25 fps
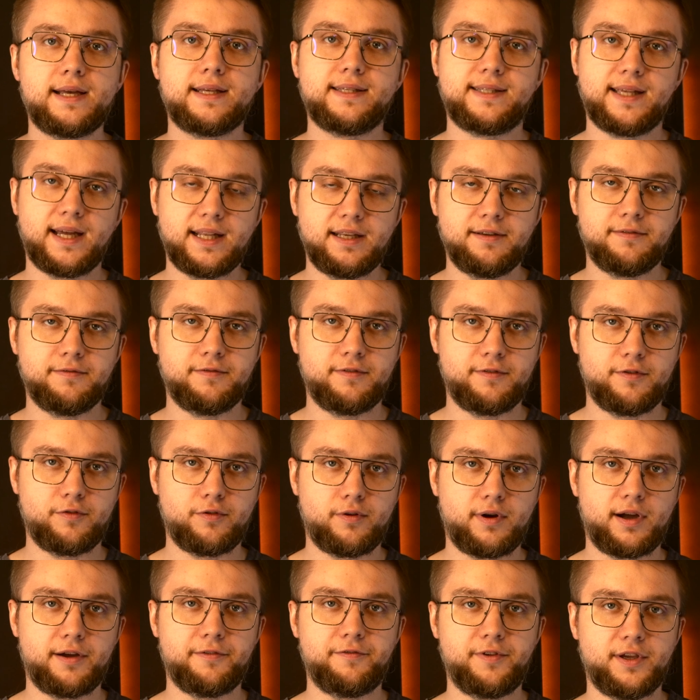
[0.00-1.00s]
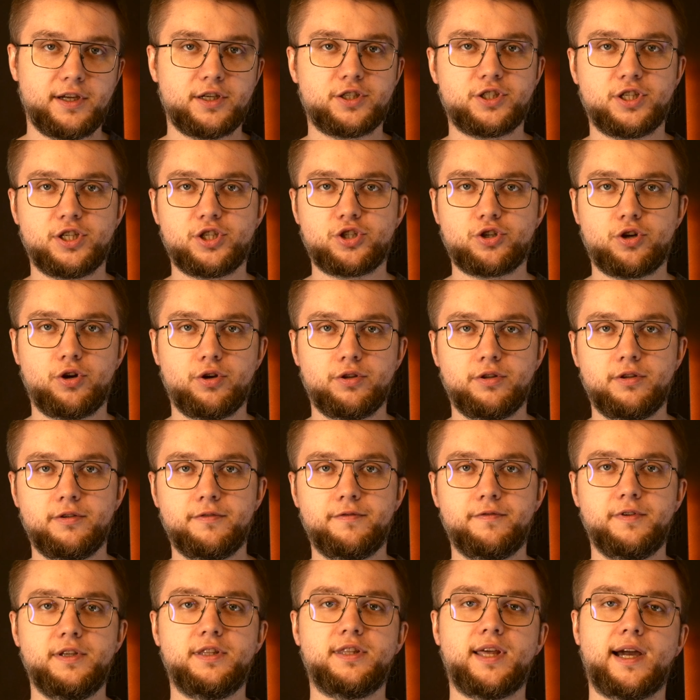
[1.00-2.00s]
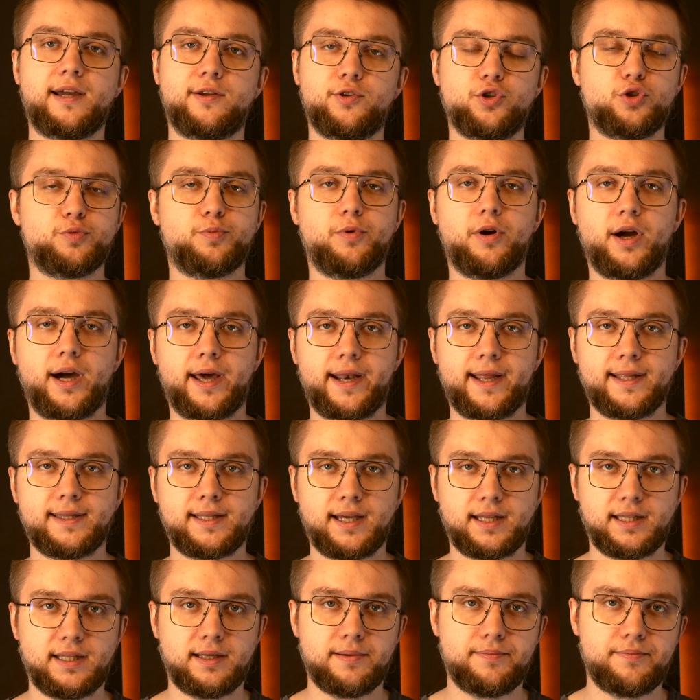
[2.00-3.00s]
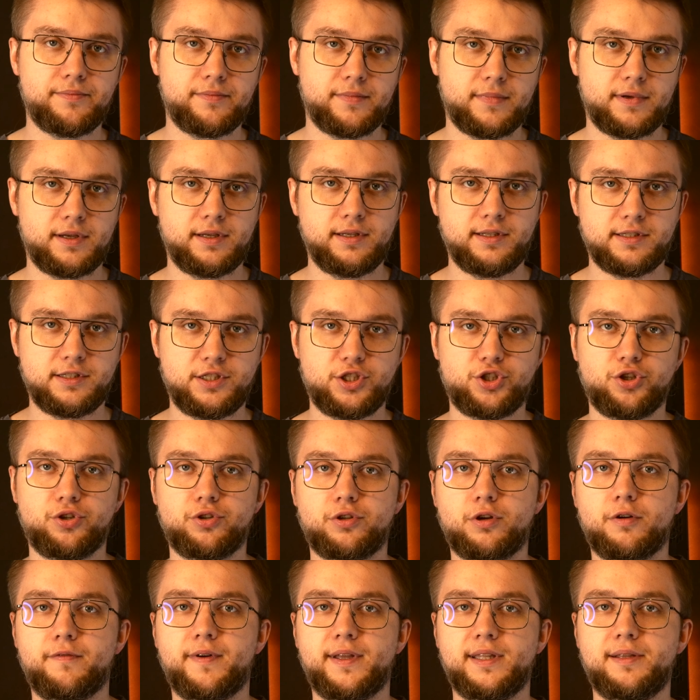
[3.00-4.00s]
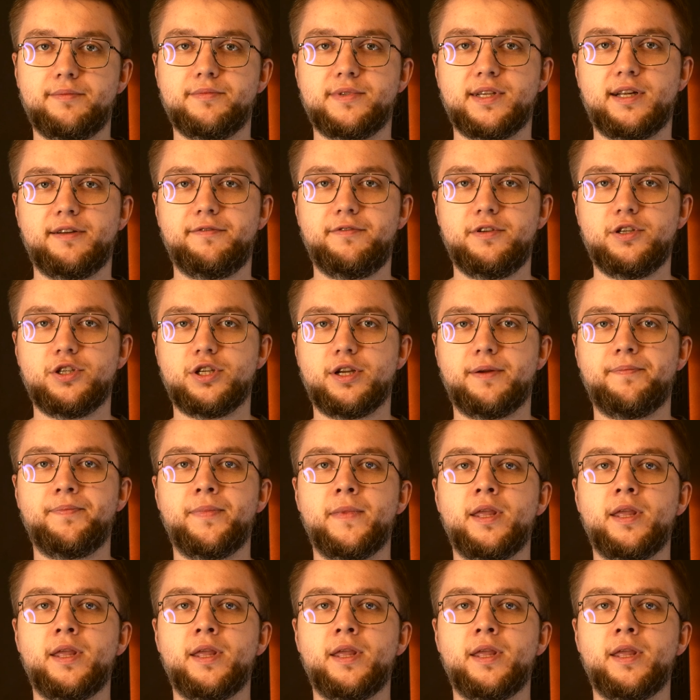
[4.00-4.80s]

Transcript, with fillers: zanim wywoła większe szkody w i tak już poharatanym i zdziesiątkowanym Zalfirze.